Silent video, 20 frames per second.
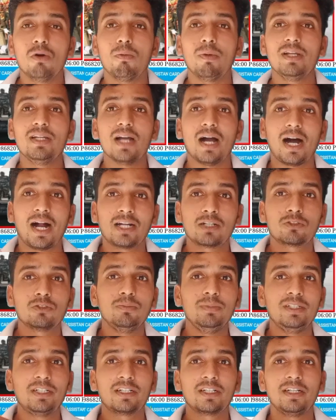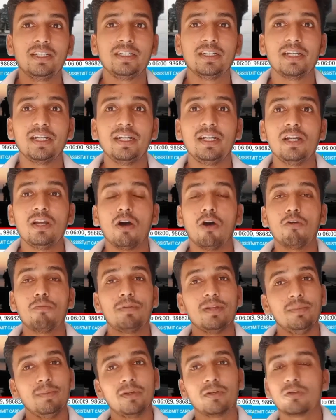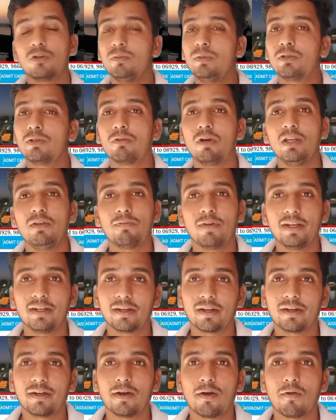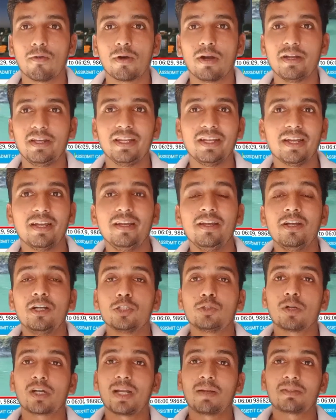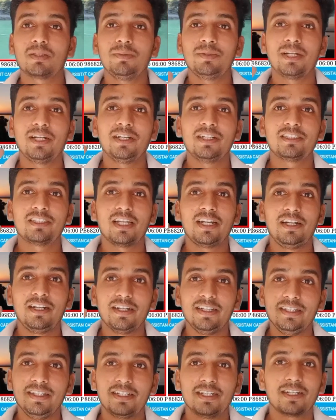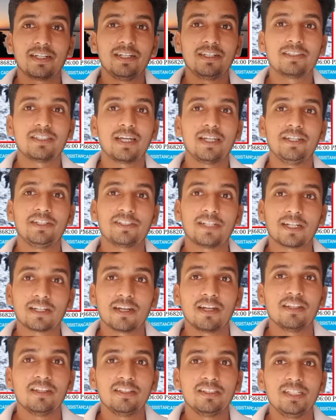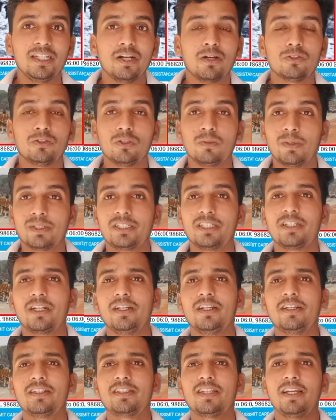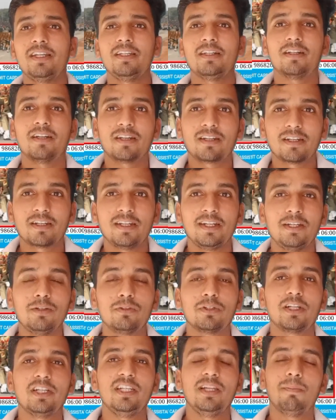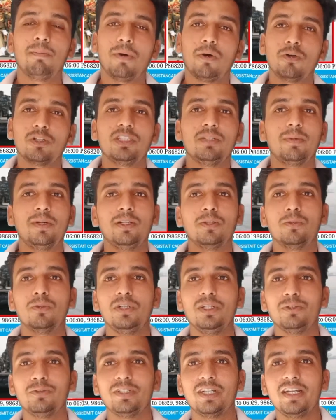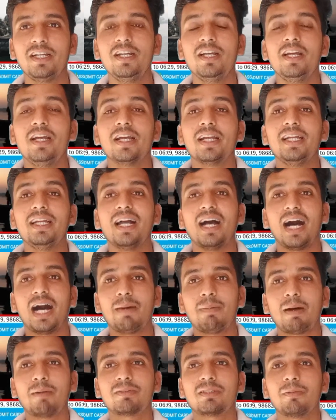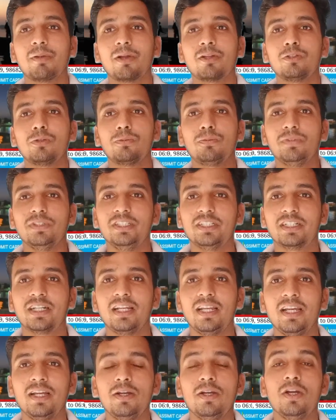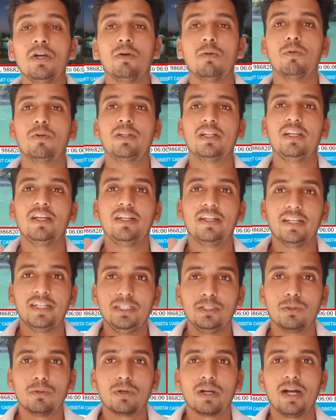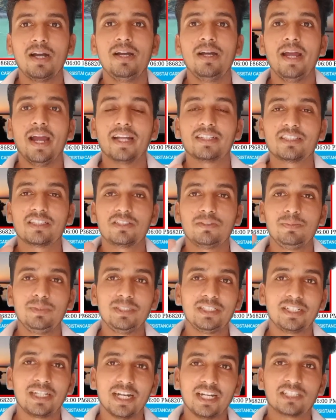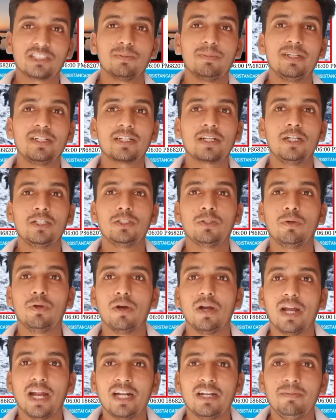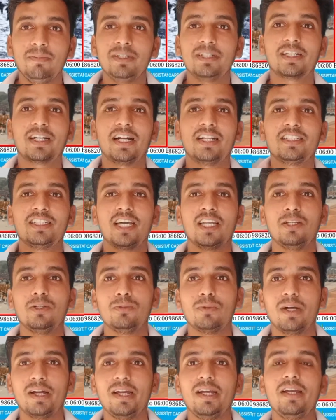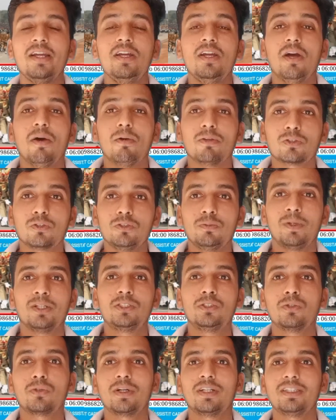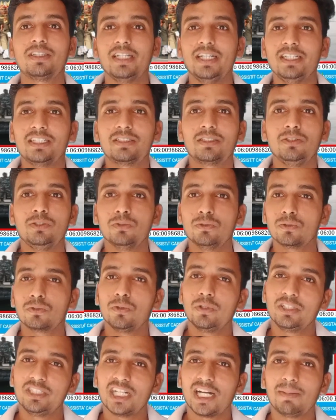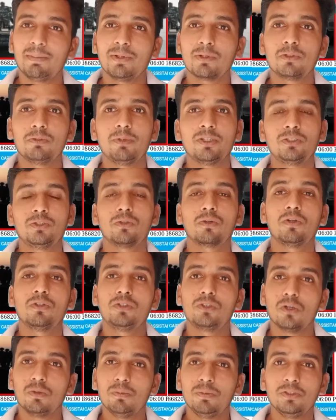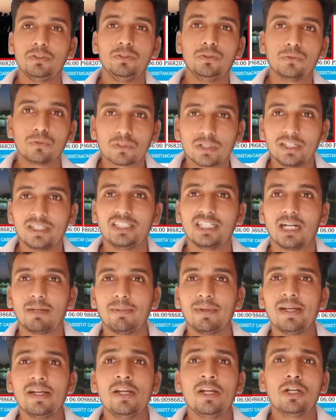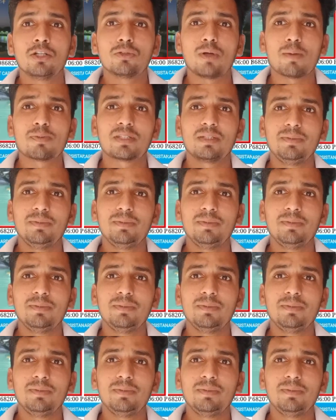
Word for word: वहीं 800 मीटर रनिंग है और फीमेल को भी क्वालिफाई करना होगा ठीक है तो अगर आप सभी रनिंग तैयारी नहीं कर रहे हैं तैयारी स्टार्ट कर दीजिए और जो बच्चे रनिंग की तैयारी कर रहे हैं उनके लिए बहुत ही बड़ी गुड न्यूज़ है कि अब आप सभी का जो फिजिकल है वो डिले नहीं होगा एस एस ट्रेड्समैन का जो एडमिट कार्ड जारी हुआ है कुछ बच्चों का तेईस जून को एग्जाम है कुछ बच्चों का चौबीस जून का एग्जाम है तो आप